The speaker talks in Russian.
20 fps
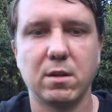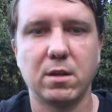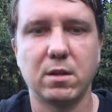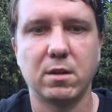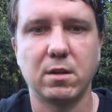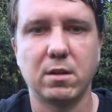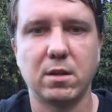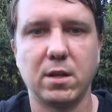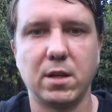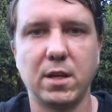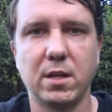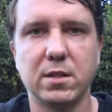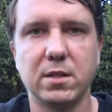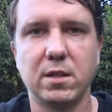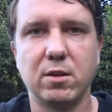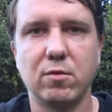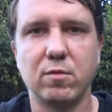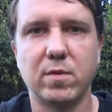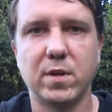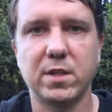А,
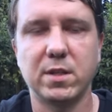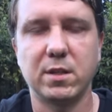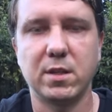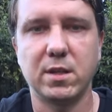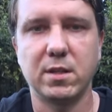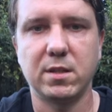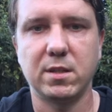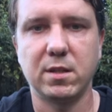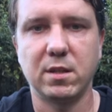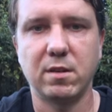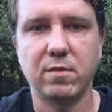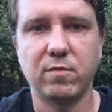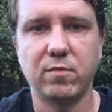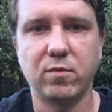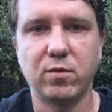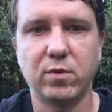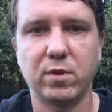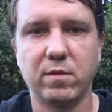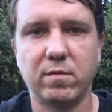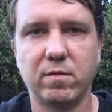если у вас есть
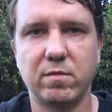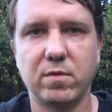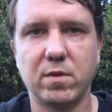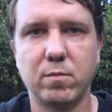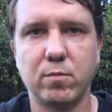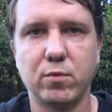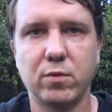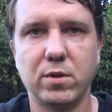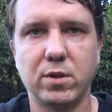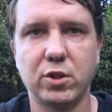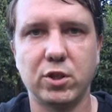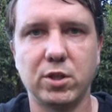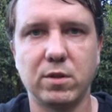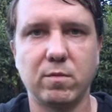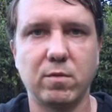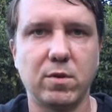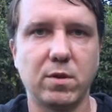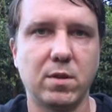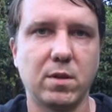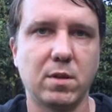телефон, и вы в Японии
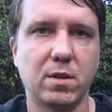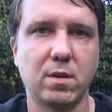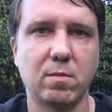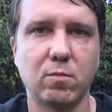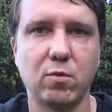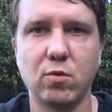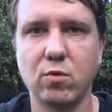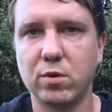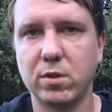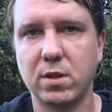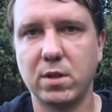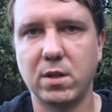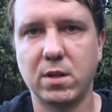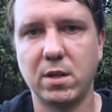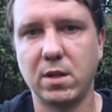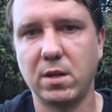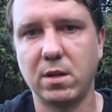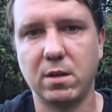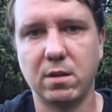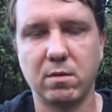живете там год
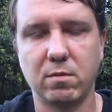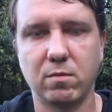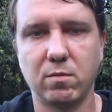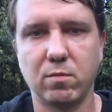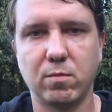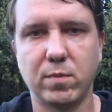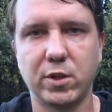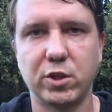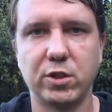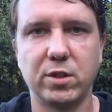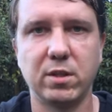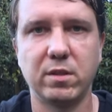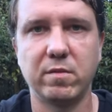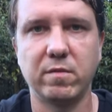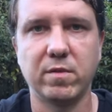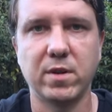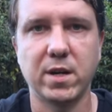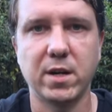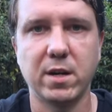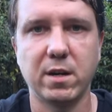или почти
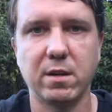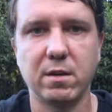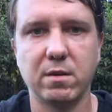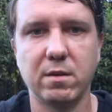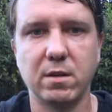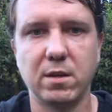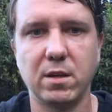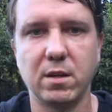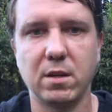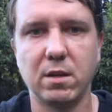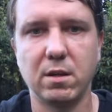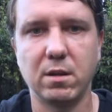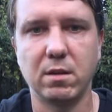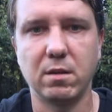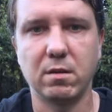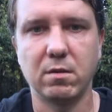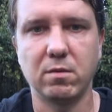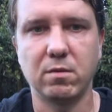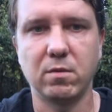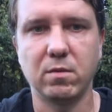два,
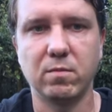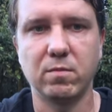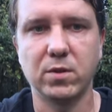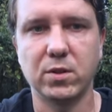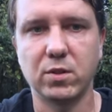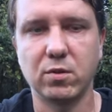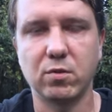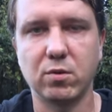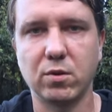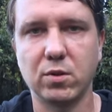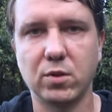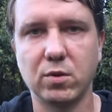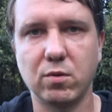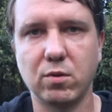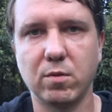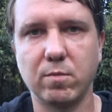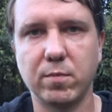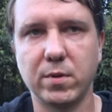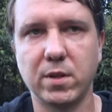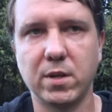и вот
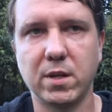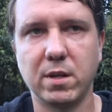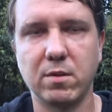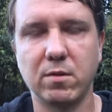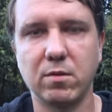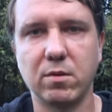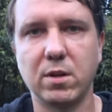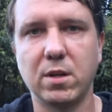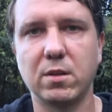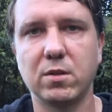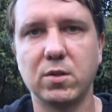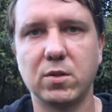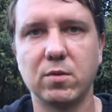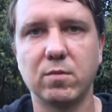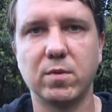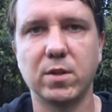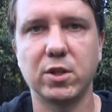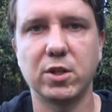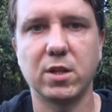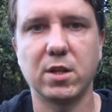скоро-скоро подойдет к
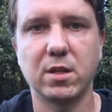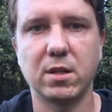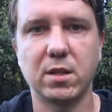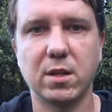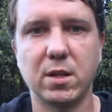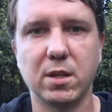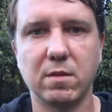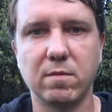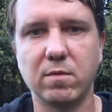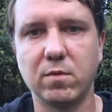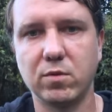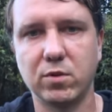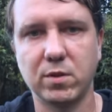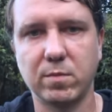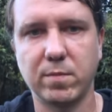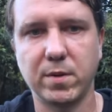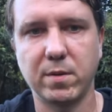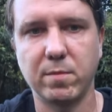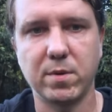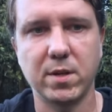концу ваш контракт, вы
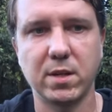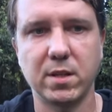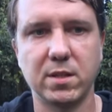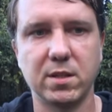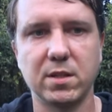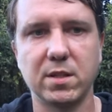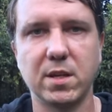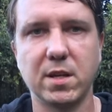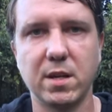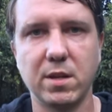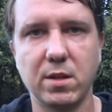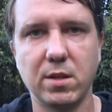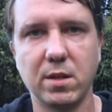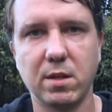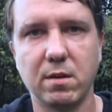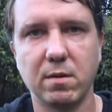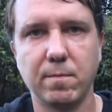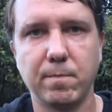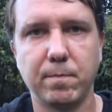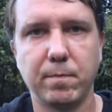уже примерно
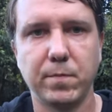знаете,